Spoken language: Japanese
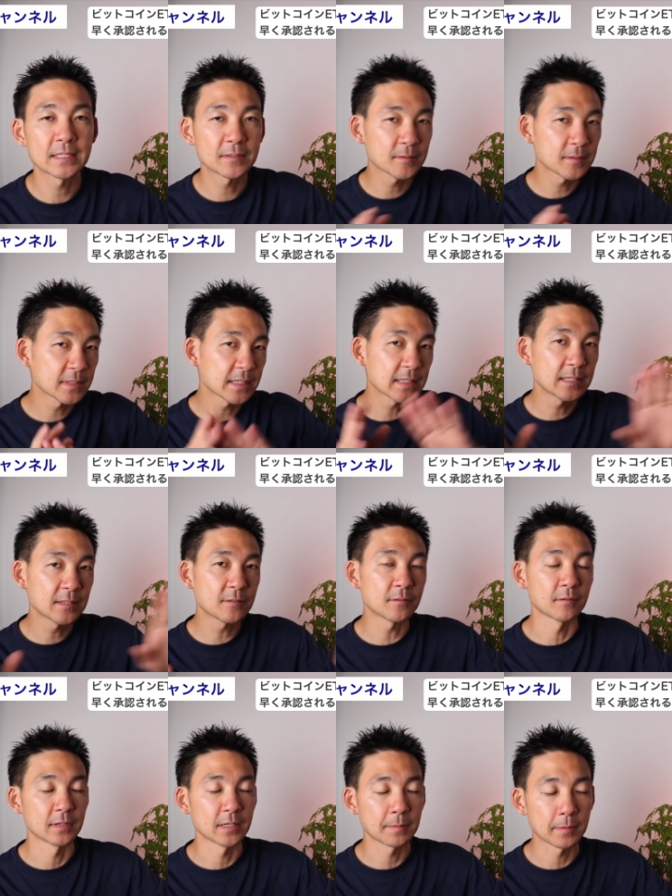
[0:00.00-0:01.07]
その先
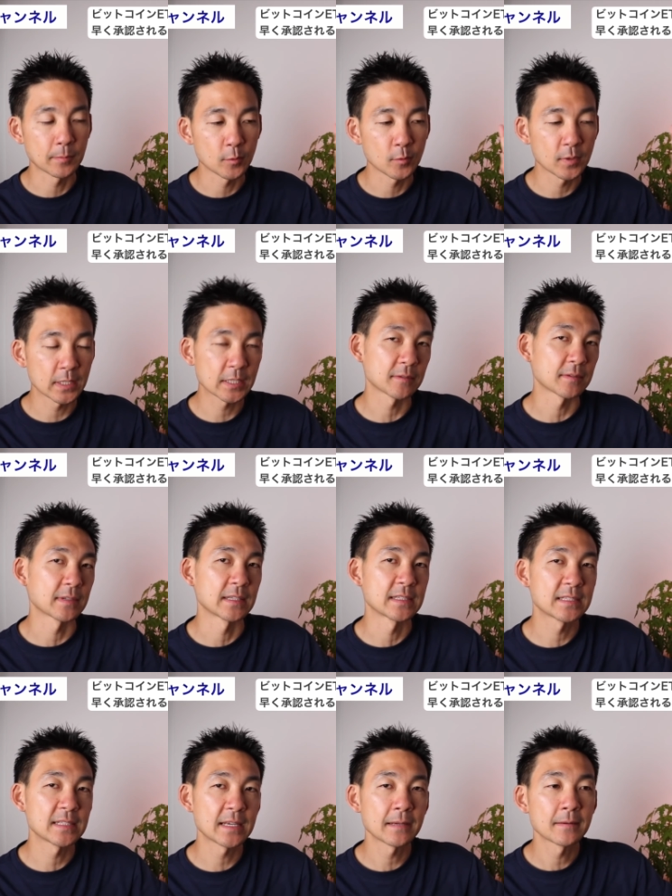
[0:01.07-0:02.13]
のやっぱ貿易とかで
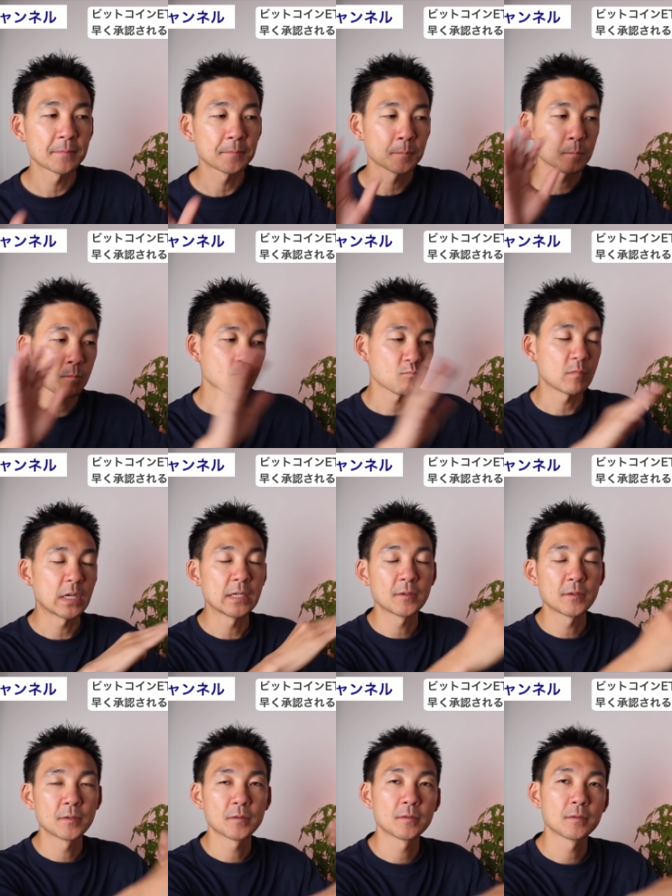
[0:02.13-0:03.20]
すね、まあい
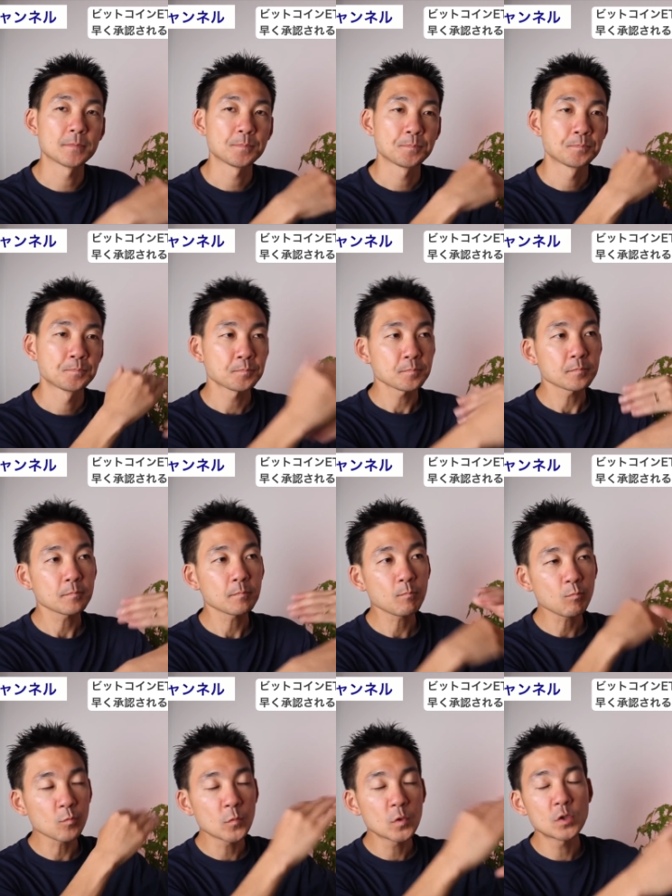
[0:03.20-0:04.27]
ろいろ
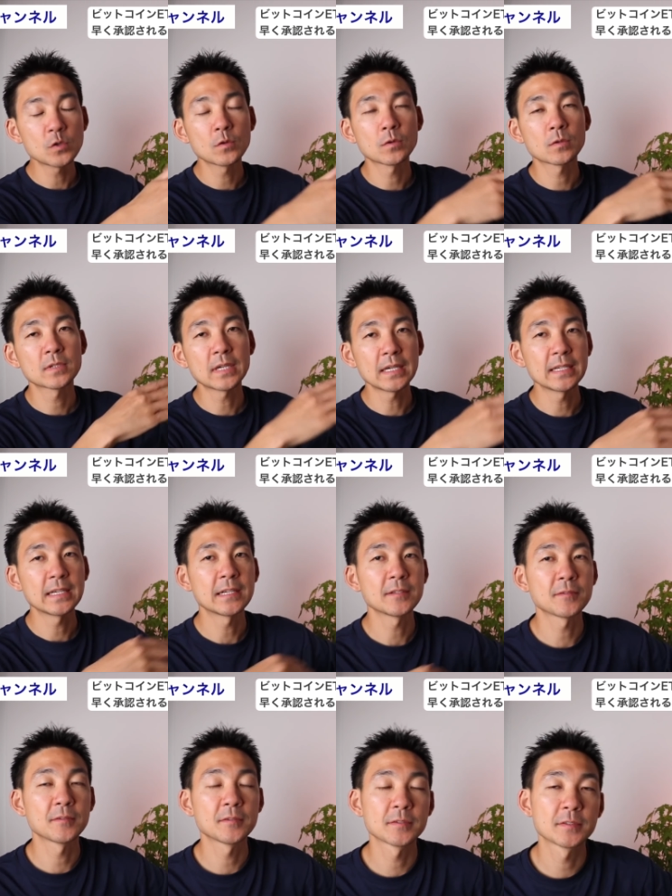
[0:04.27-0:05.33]
中国からやり
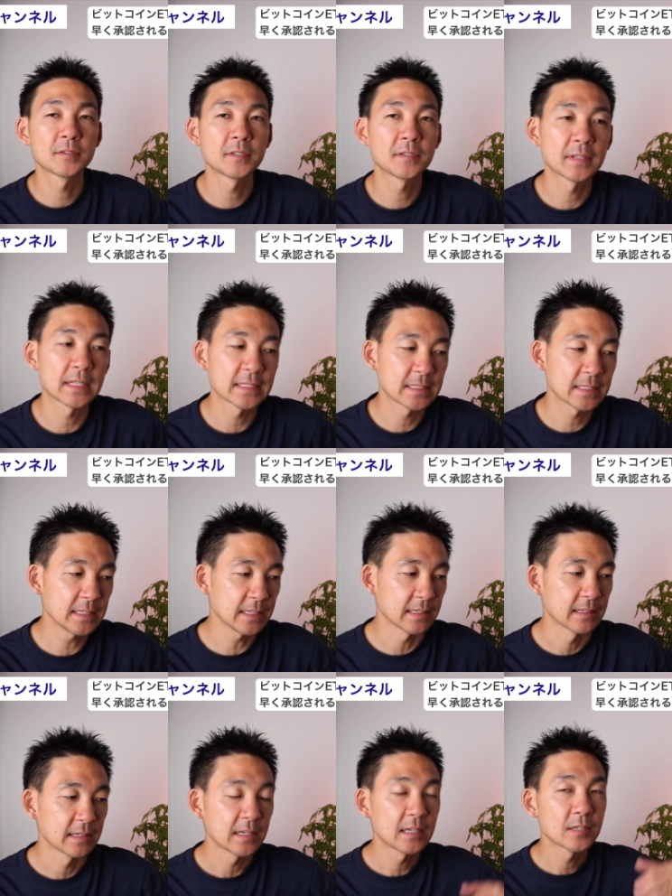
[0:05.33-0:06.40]
取りをする人たち
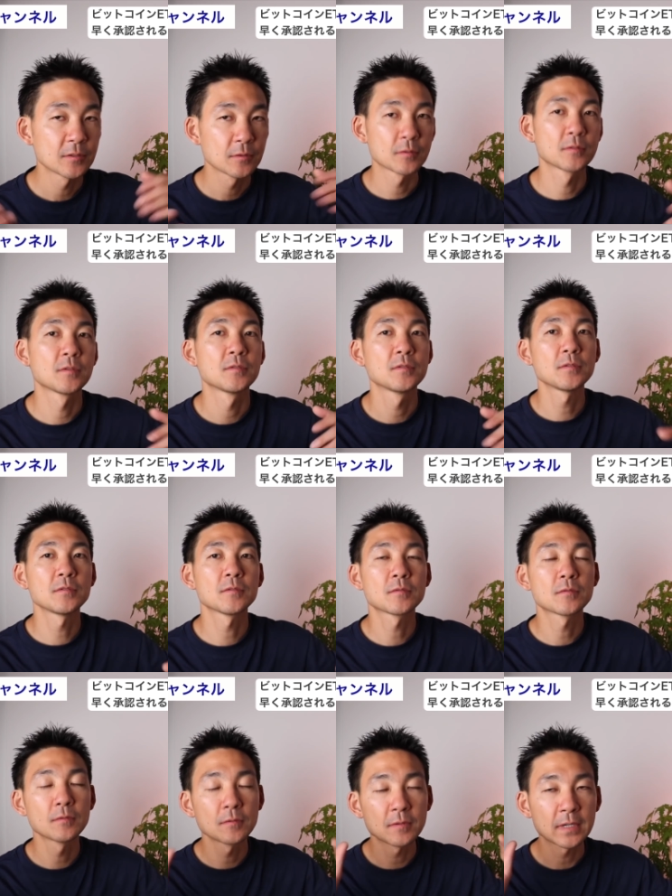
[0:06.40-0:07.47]
にどんどん
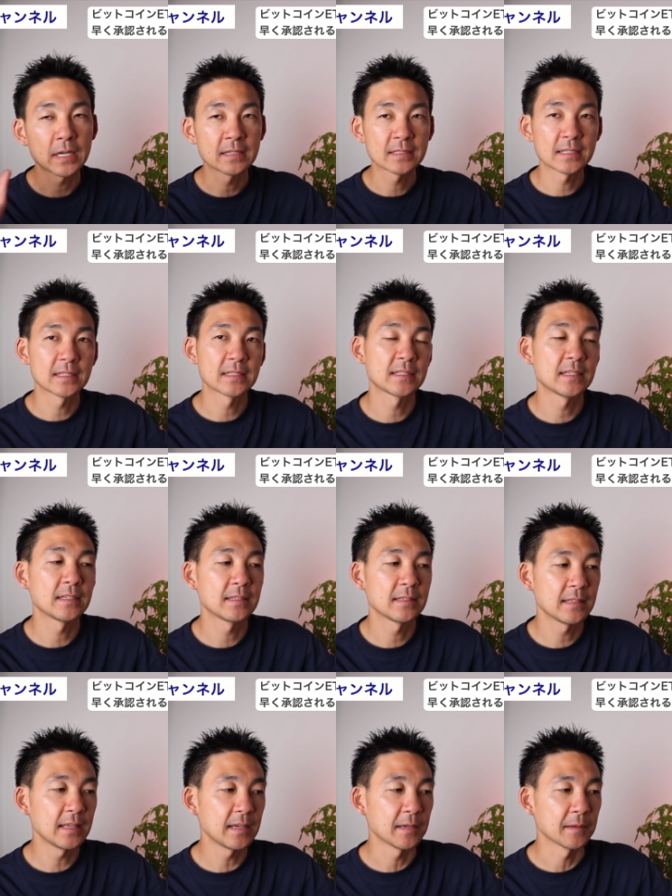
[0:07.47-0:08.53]
今後拡散していっ
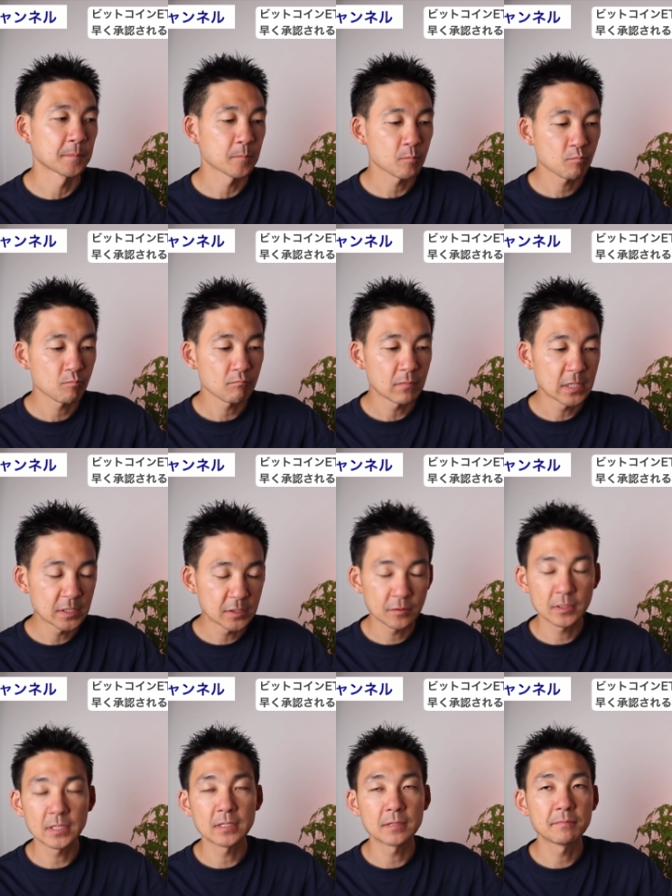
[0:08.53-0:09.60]
て、まあ、非常
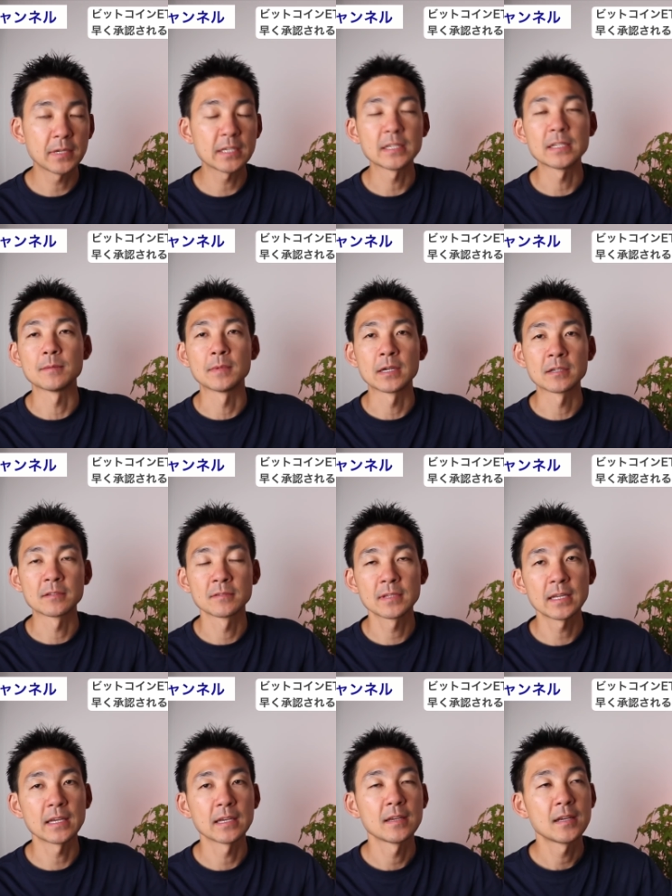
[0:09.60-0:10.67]
に便利でもあるの
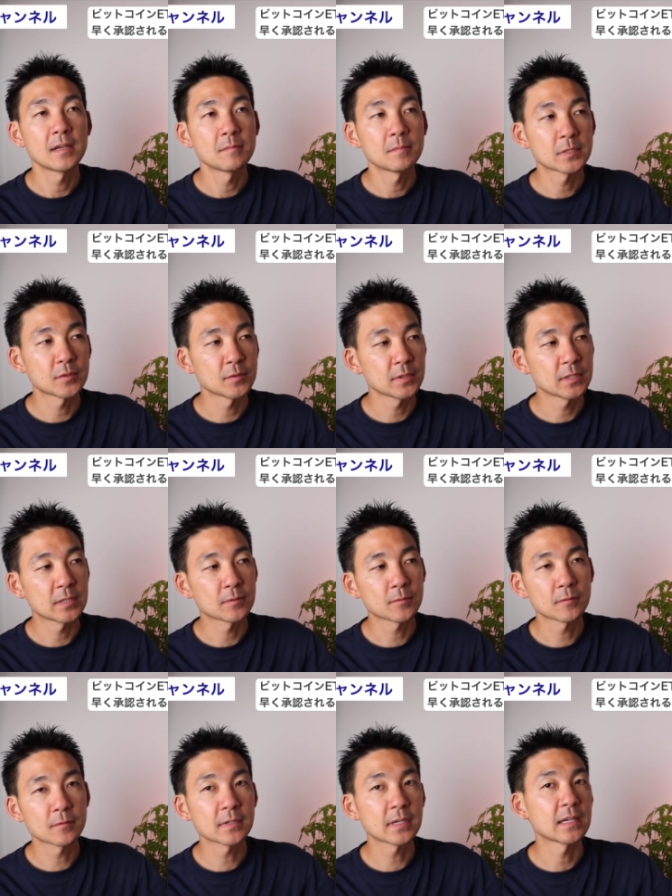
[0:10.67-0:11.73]
で、まあ、そういったと
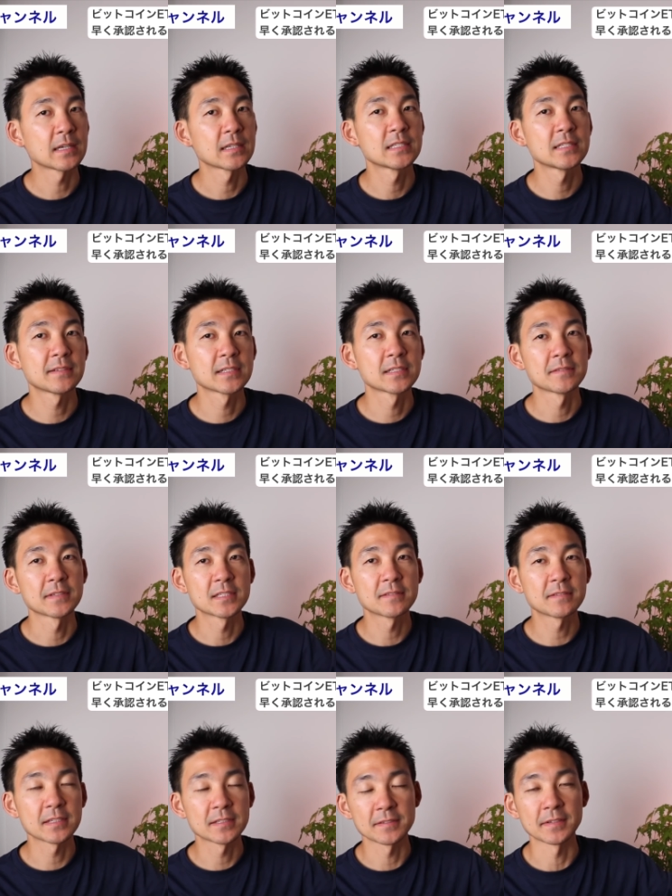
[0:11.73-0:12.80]
ころからじわじわ
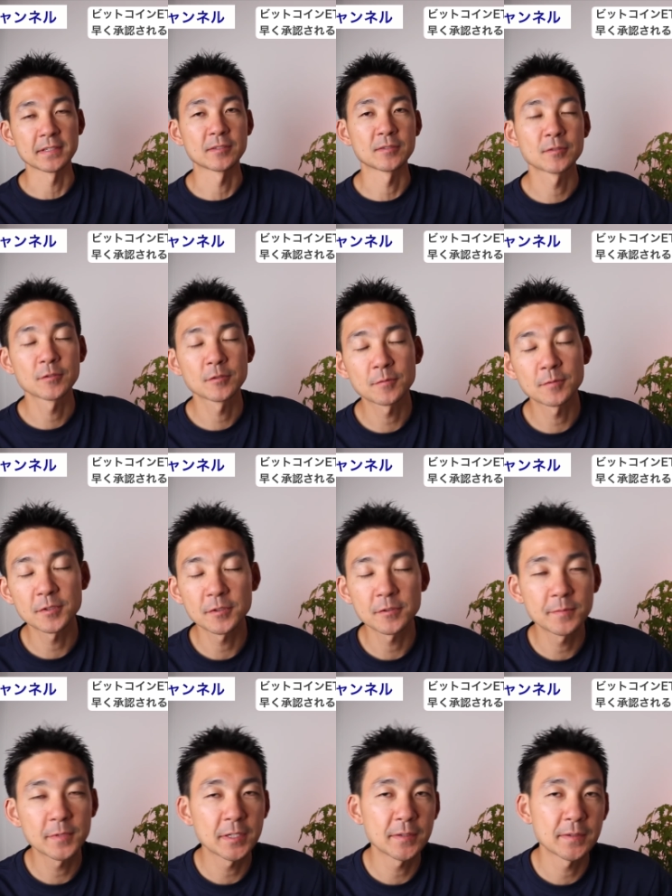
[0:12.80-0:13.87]
と外堀を埋
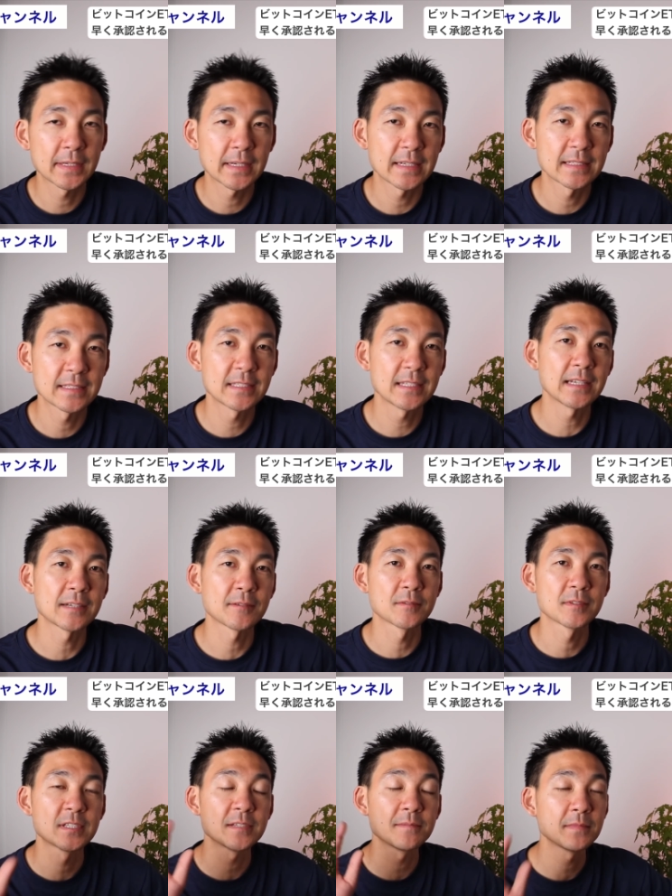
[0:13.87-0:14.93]
めるような感じで、こ
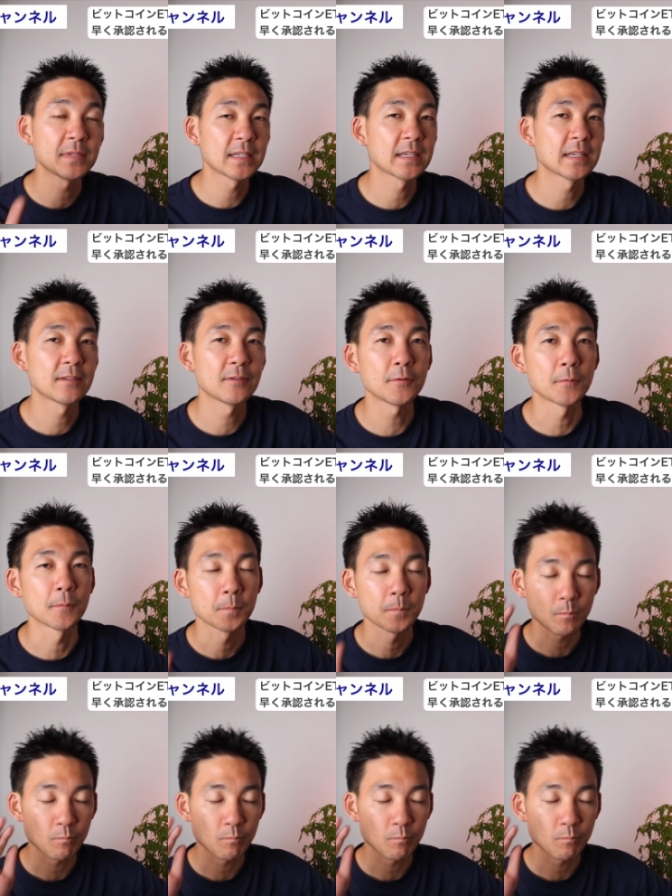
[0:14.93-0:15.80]
の人民元の